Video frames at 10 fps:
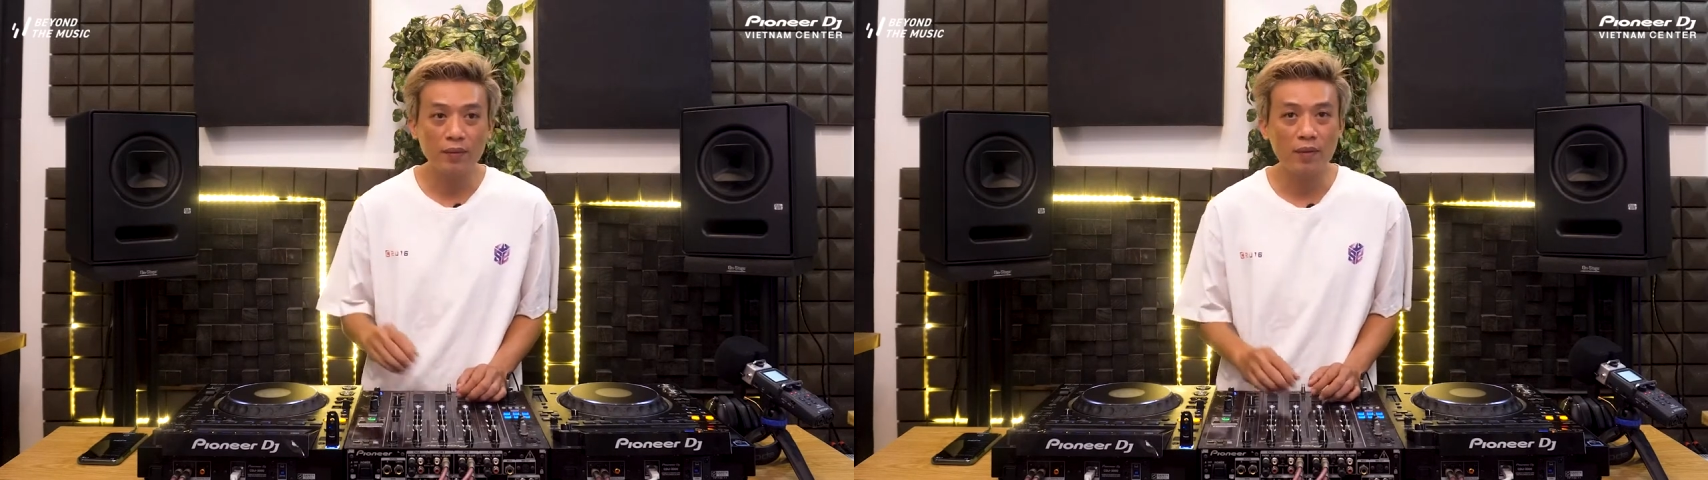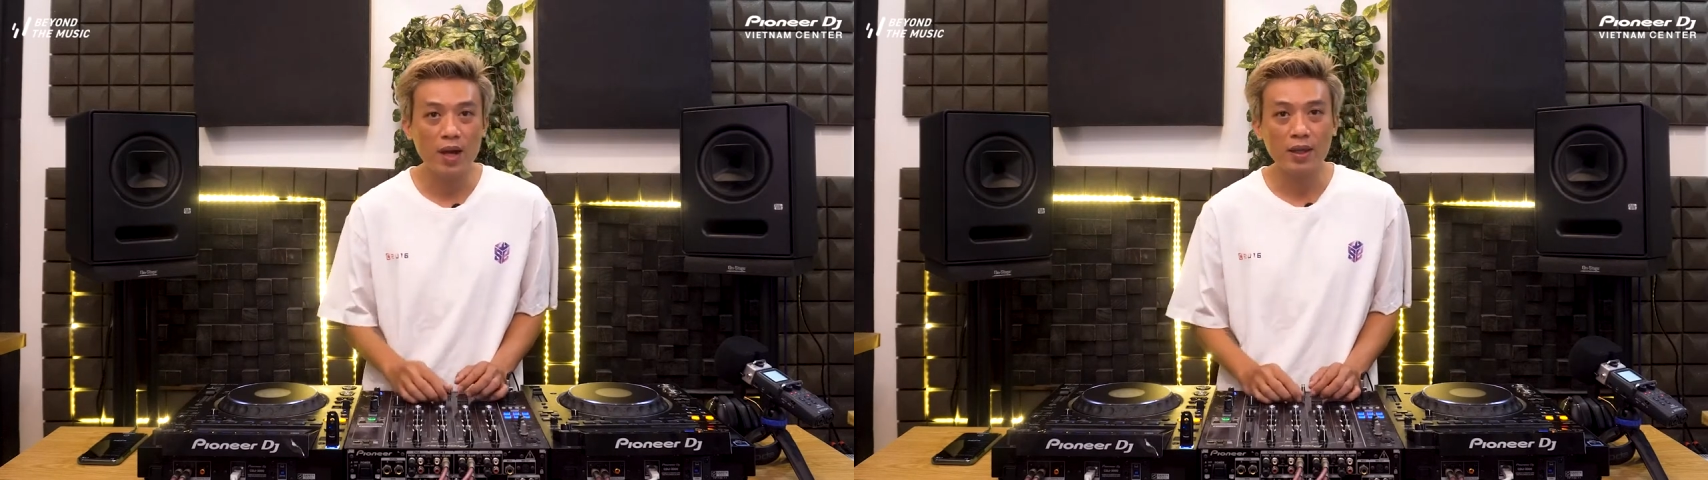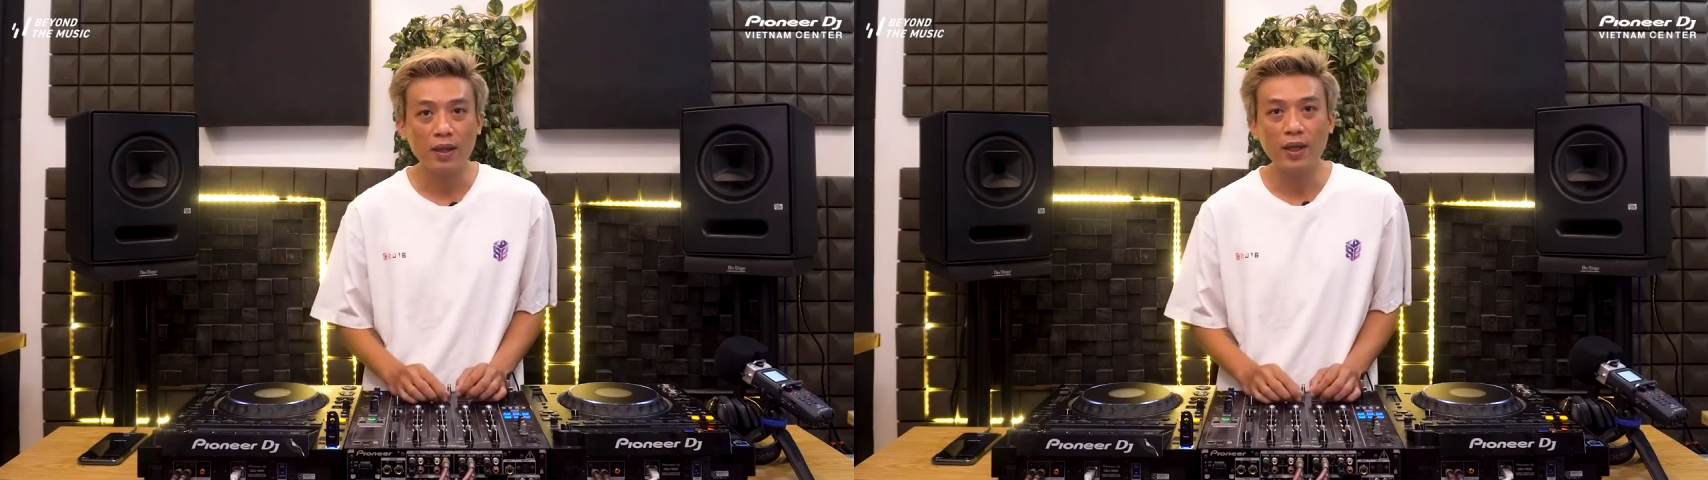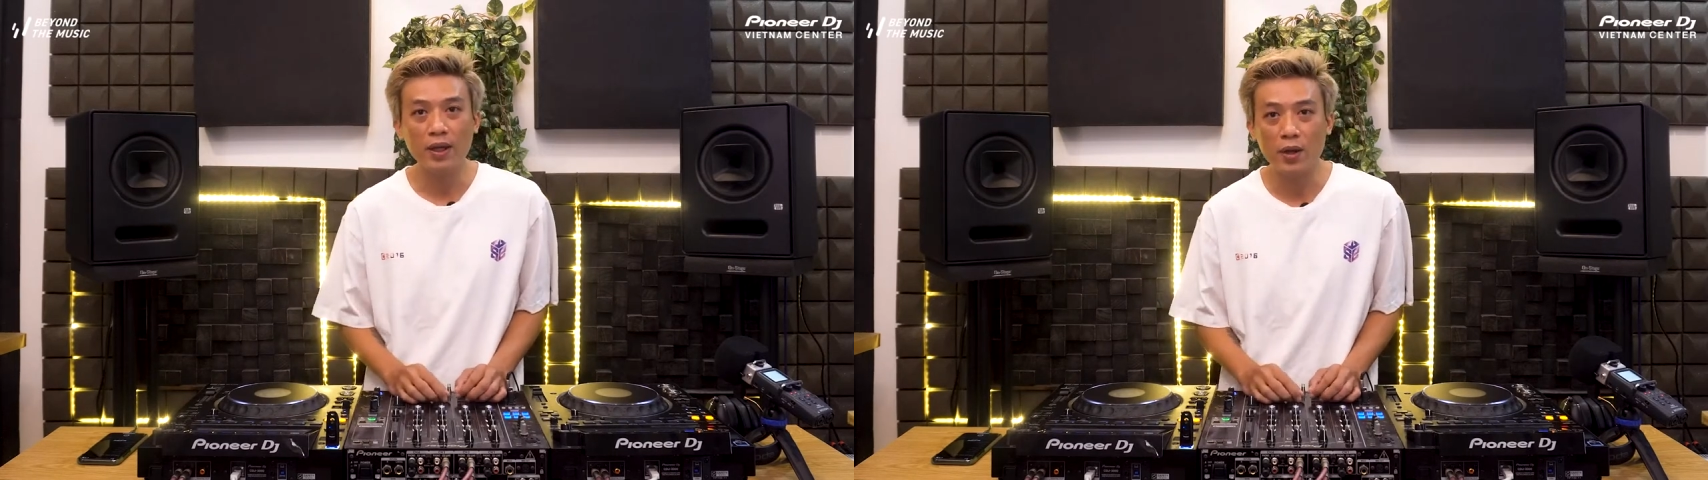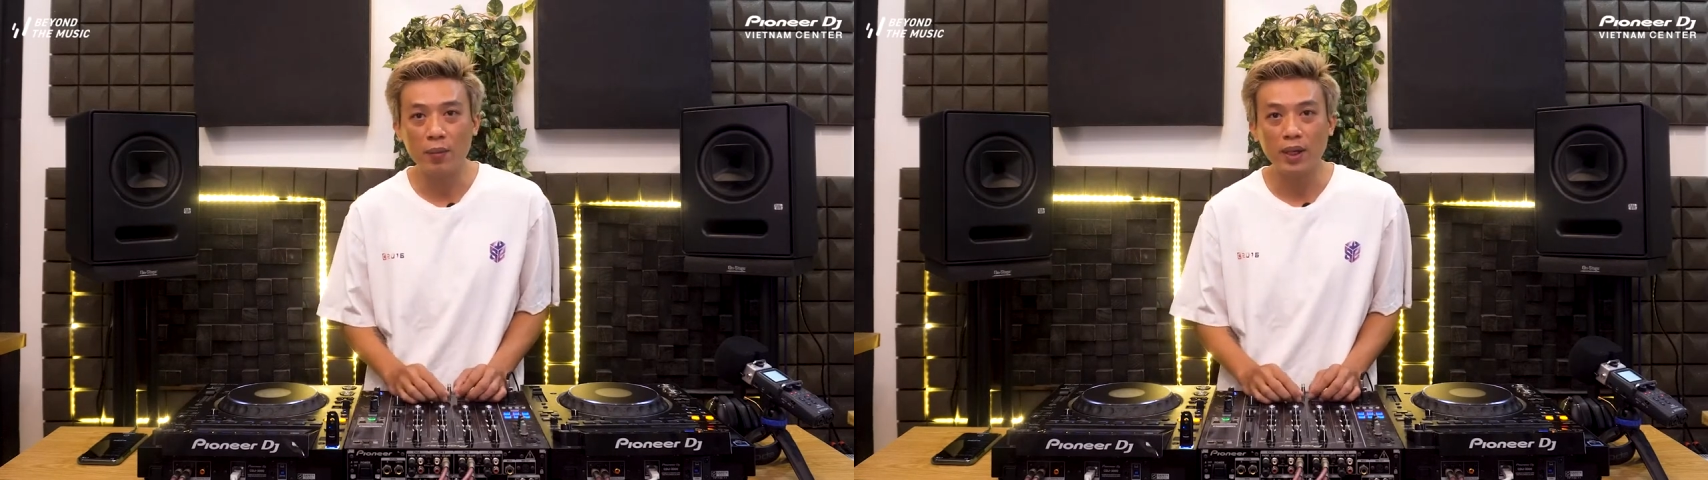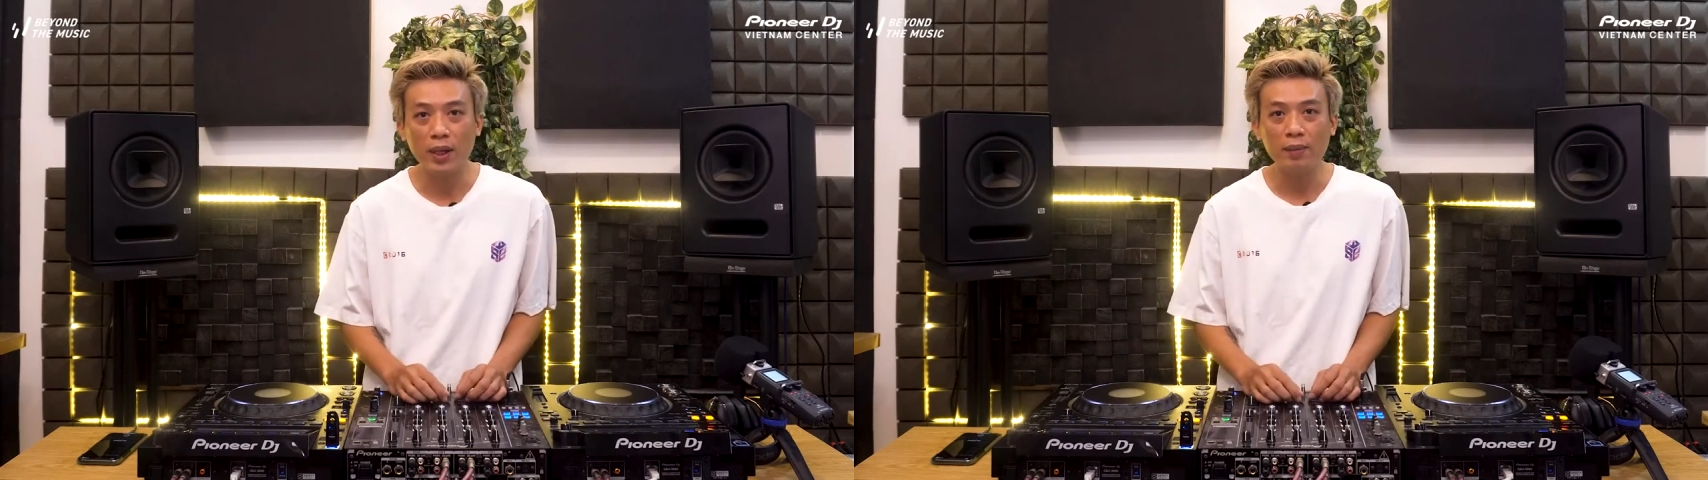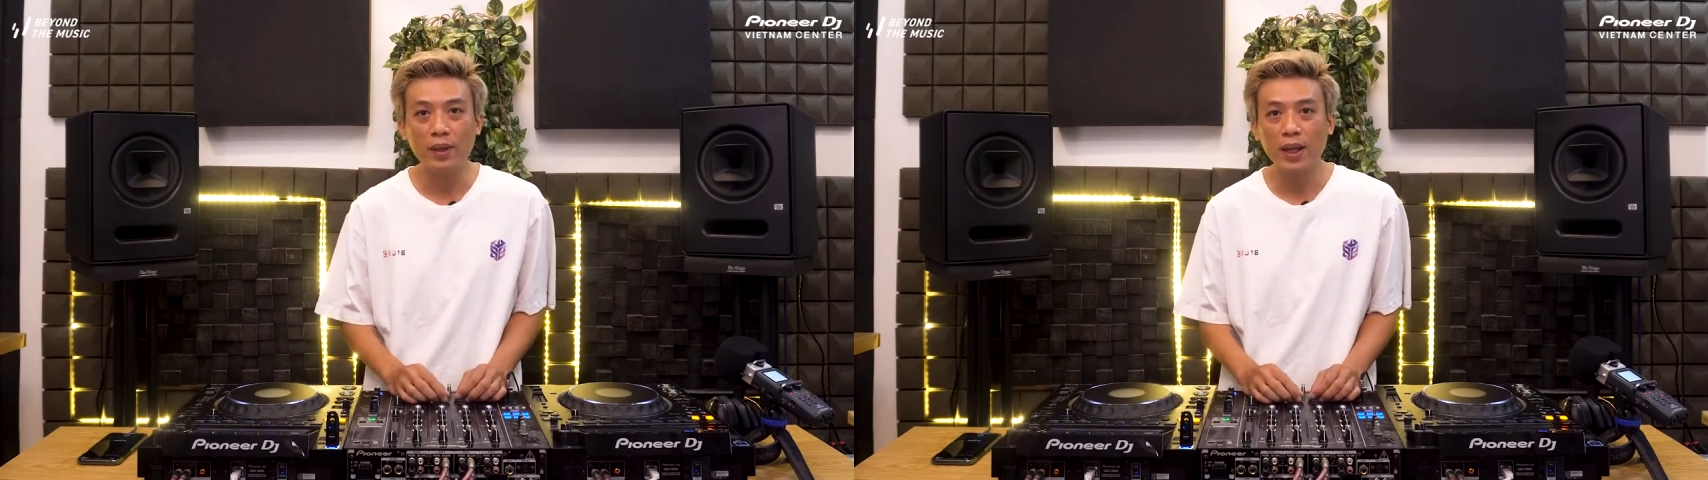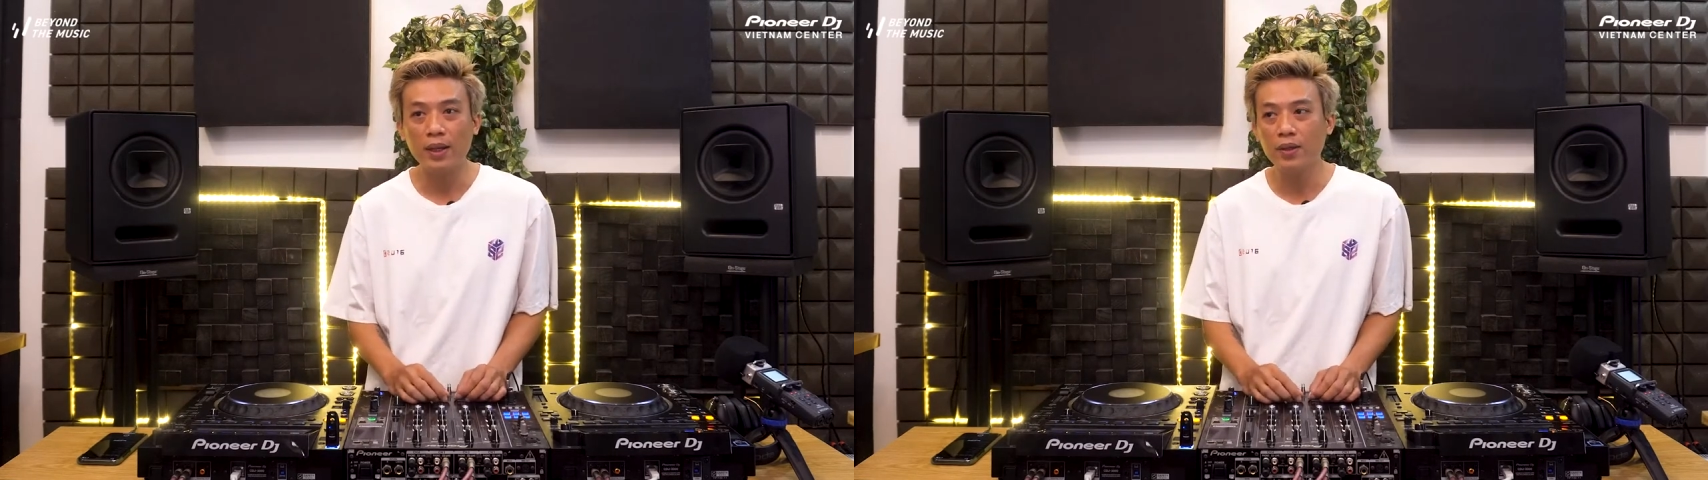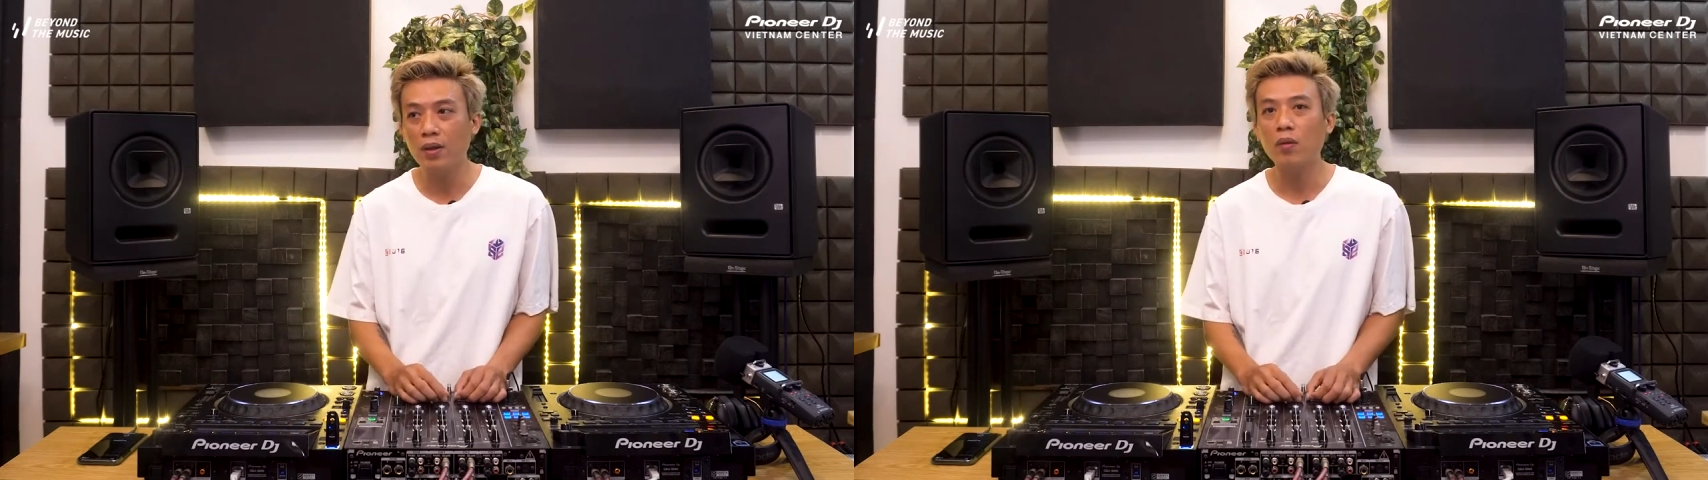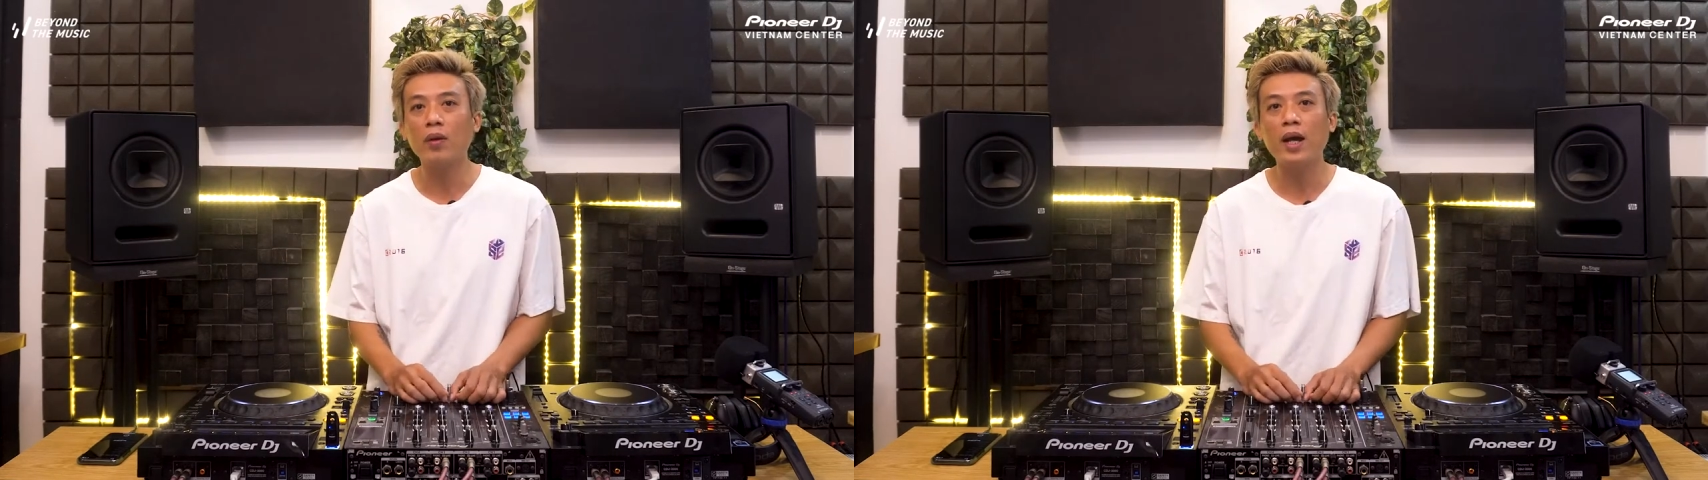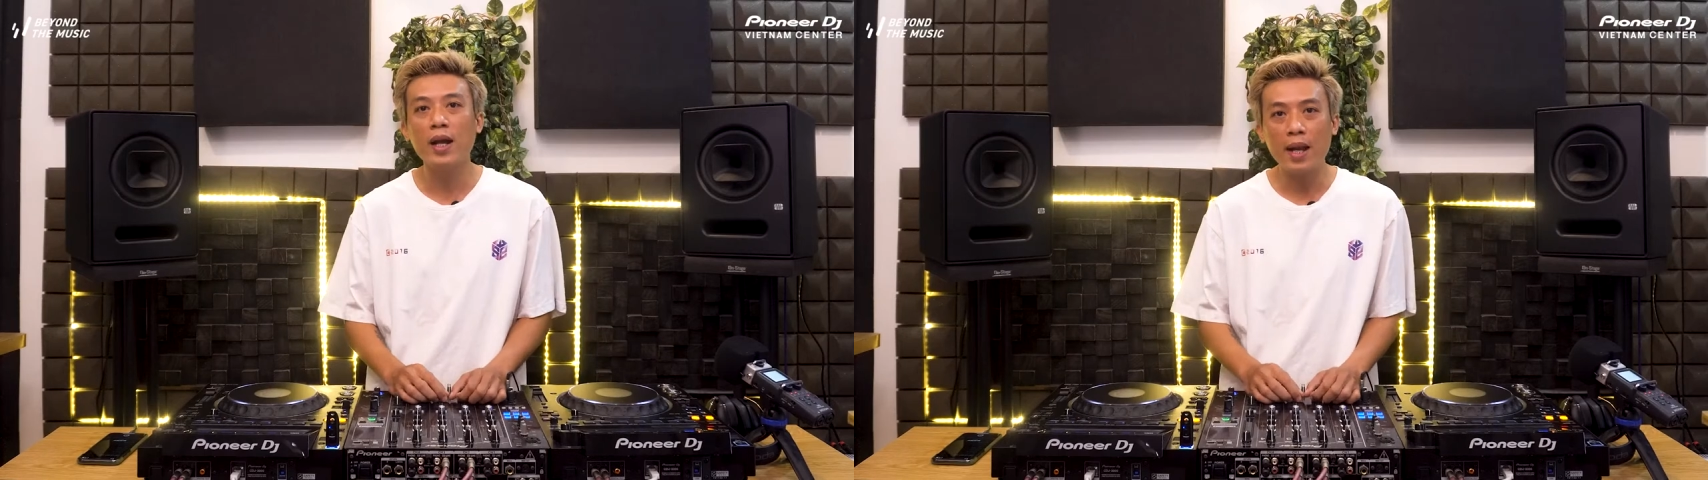và những cái điều mình cảm thấy chưa ok